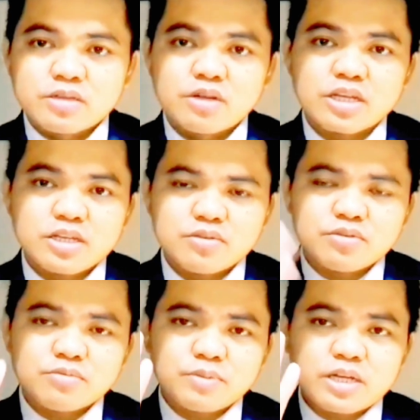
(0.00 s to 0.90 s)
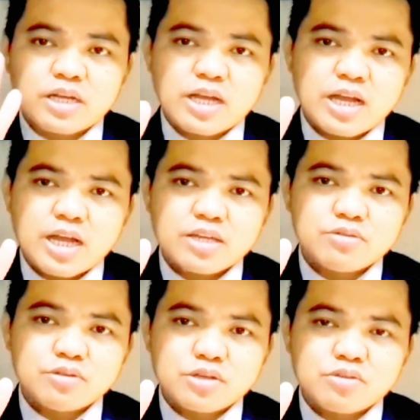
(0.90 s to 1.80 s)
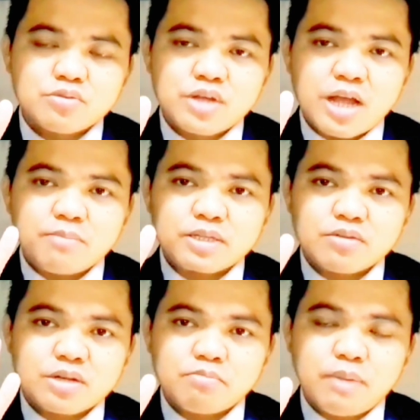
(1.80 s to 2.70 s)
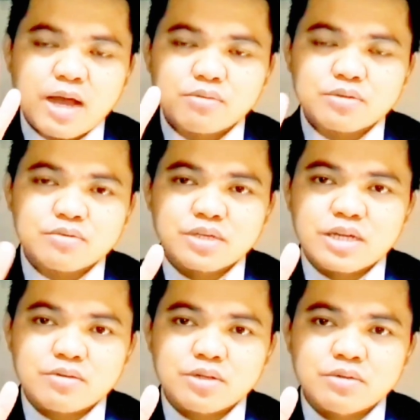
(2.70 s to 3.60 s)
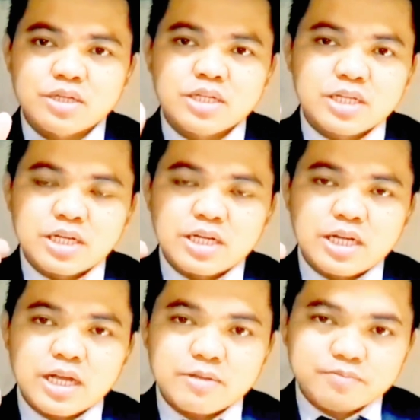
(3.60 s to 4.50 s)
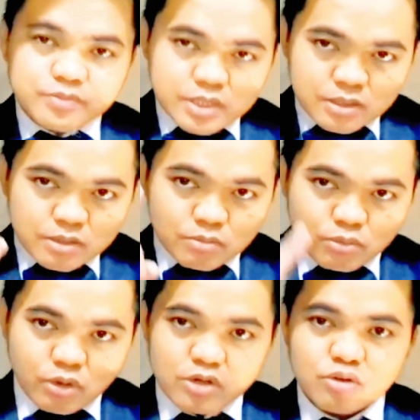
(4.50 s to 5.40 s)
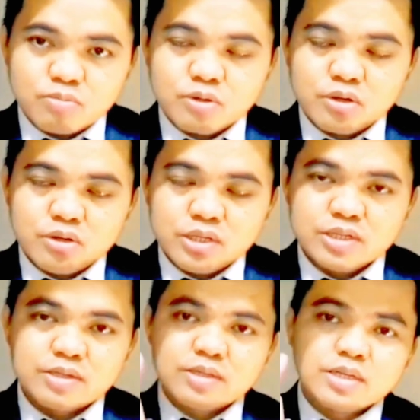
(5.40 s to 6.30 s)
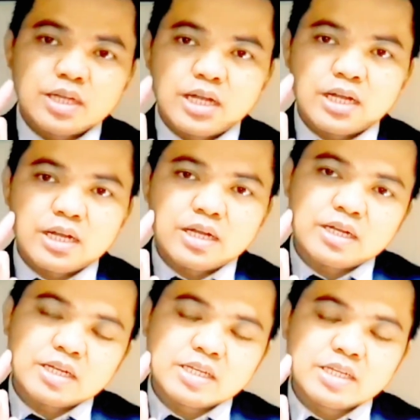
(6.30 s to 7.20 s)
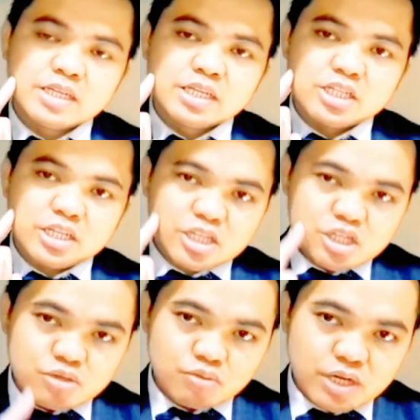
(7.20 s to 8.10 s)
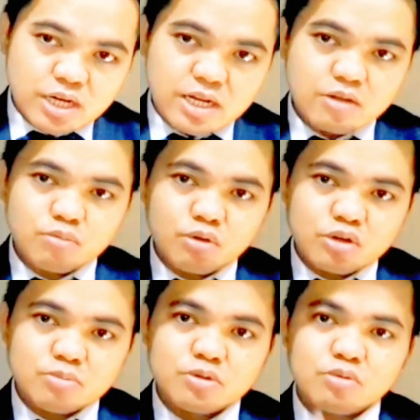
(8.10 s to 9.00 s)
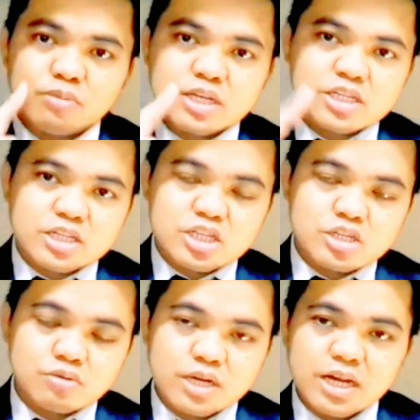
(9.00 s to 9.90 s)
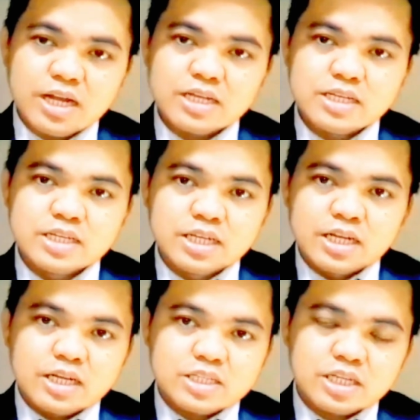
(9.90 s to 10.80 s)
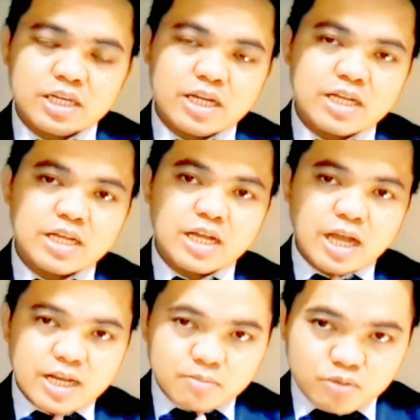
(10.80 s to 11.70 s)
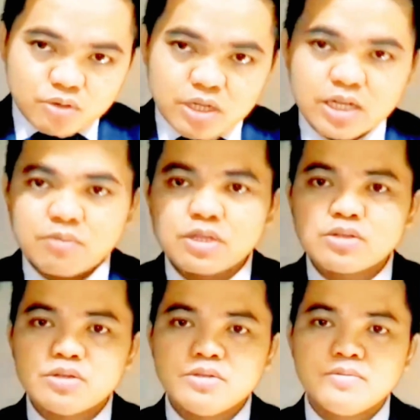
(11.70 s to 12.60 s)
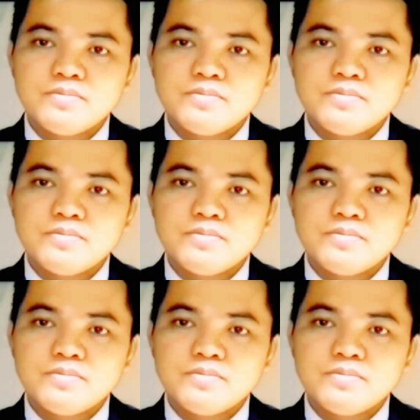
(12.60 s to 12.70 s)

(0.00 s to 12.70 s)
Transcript: Yun lang yung pinaka, yun lang yung apat na yun ng baon ko na ano na yun. Ah, buong loob ko, uh, isang desisyonan lang, buong loob, yung kumbaga isang desisyonan lang, at saka alam ko yung gagawin ko.